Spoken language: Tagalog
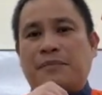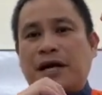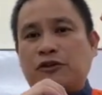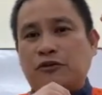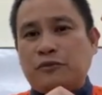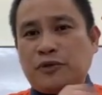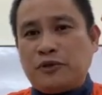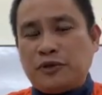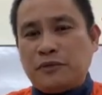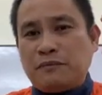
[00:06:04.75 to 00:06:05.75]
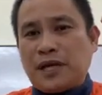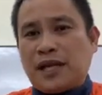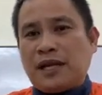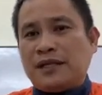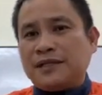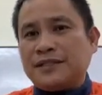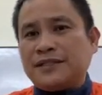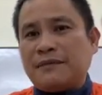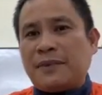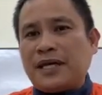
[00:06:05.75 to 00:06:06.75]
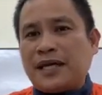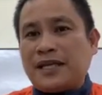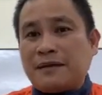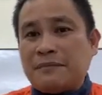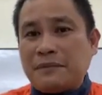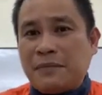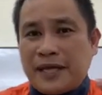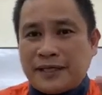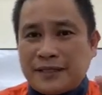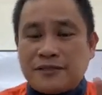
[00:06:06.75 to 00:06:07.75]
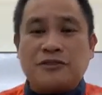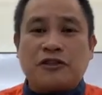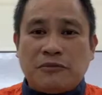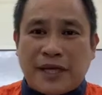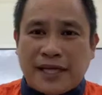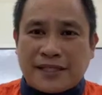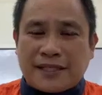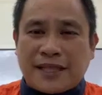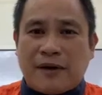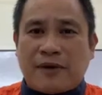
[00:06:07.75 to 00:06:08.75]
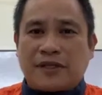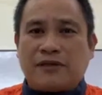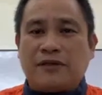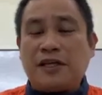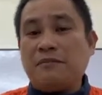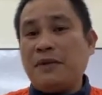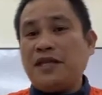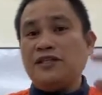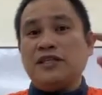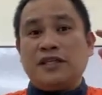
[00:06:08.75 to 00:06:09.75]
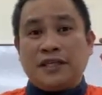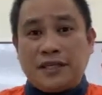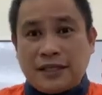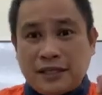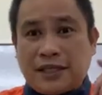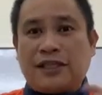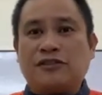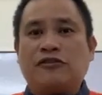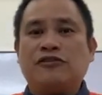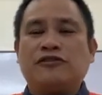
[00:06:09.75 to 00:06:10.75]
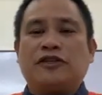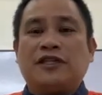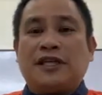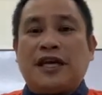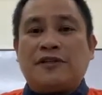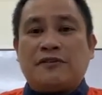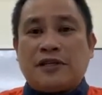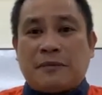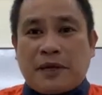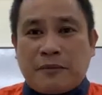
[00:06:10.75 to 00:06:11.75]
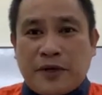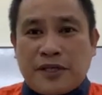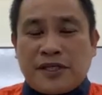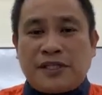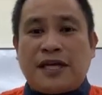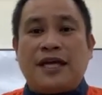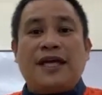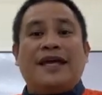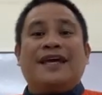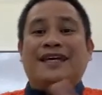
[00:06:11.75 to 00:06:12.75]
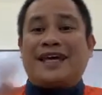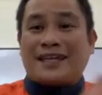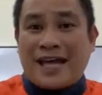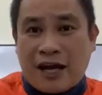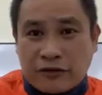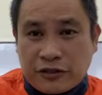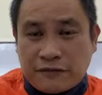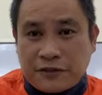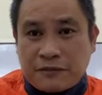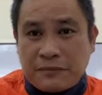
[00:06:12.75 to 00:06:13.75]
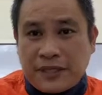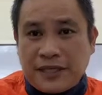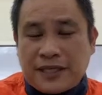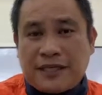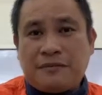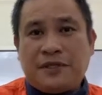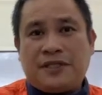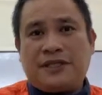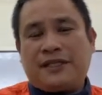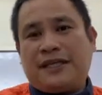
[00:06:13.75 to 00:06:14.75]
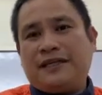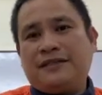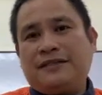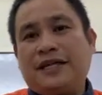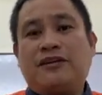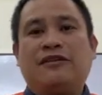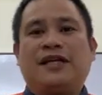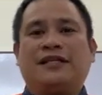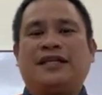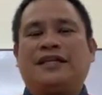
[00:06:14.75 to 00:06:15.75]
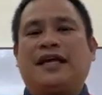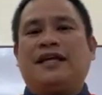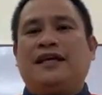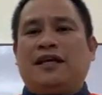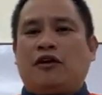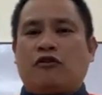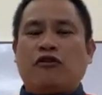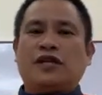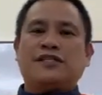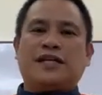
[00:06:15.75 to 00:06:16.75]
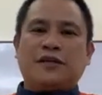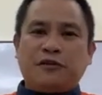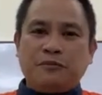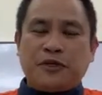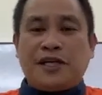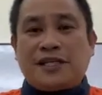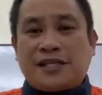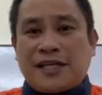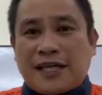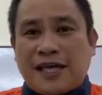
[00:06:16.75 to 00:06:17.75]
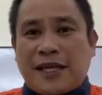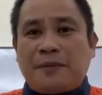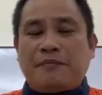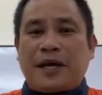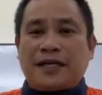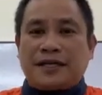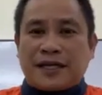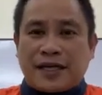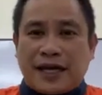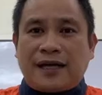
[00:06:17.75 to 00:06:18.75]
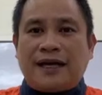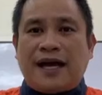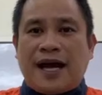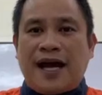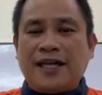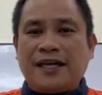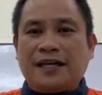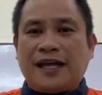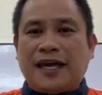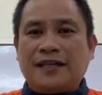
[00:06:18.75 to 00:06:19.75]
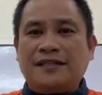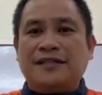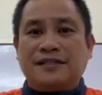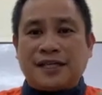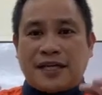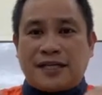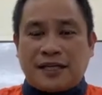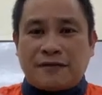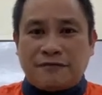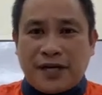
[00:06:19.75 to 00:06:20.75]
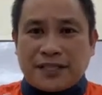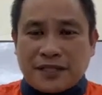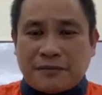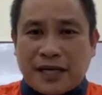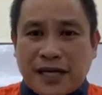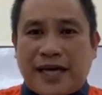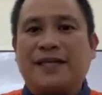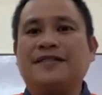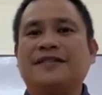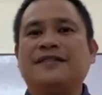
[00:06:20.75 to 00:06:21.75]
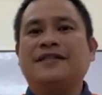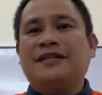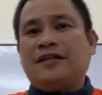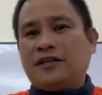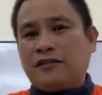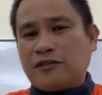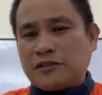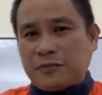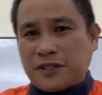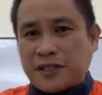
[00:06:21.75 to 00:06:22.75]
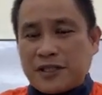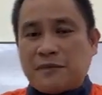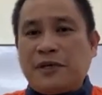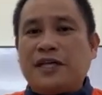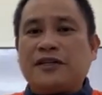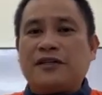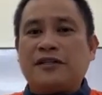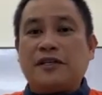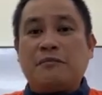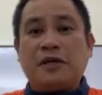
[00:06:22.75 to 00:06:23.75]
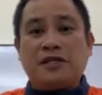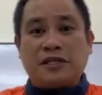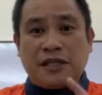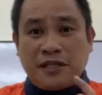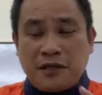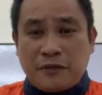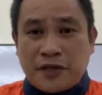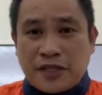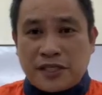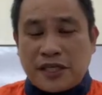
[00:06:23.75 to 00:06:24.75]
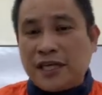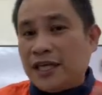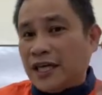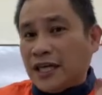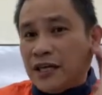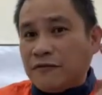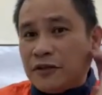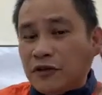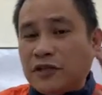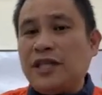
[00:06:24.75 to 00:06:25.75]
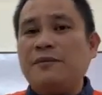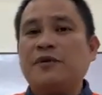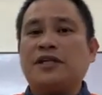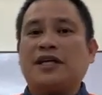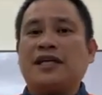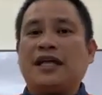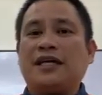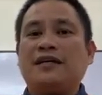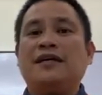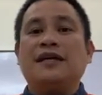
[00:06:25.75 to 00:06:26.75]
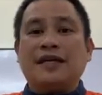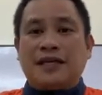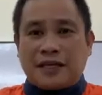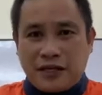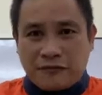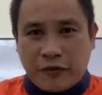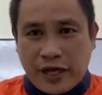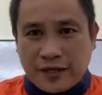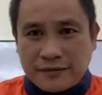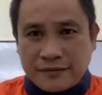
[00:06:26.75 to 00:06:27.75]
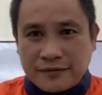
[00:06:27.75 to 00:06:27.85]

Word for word: Pag tumunog yung bell, sabayan yan blink Strobe lights ang tawag doon. It means that is also an indication na may emergency get out of that building immediately. Ganun lang din niya. Kung nasa likod mo rin na sasakyan, pag naka-high ang light, saka naga-flash ang mga lights, no? especially the blinkers, it means it is an emergency, even though hindi mo narinig, give way.